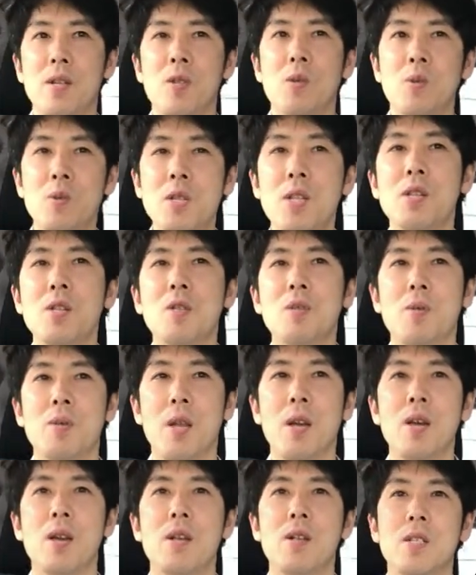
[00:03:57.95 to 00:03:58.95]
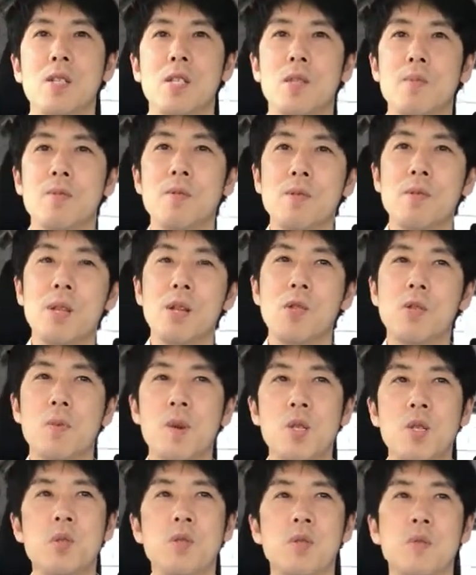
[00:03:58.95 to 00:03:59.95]
当然ですよね。自分で飛
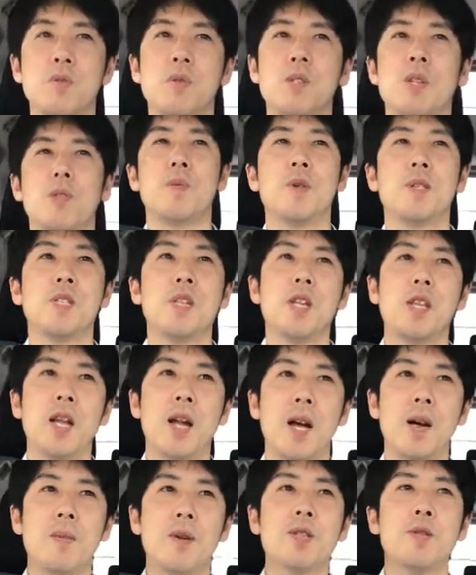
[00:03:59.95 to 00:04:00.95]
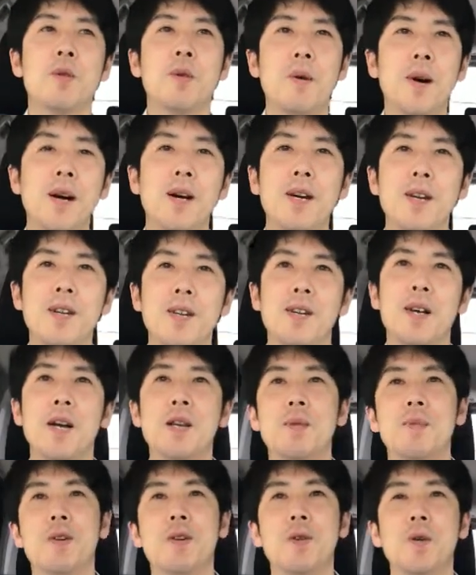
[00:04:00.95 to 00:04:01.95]
ばそうと思っばしてたら、まあ、それはあ
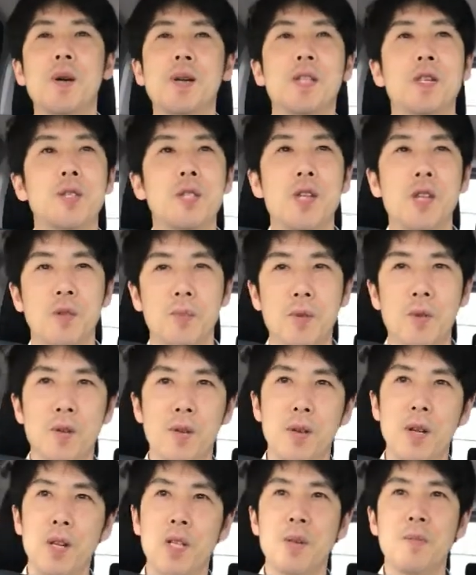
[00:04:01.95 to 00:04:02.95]
る意味怖いですけども、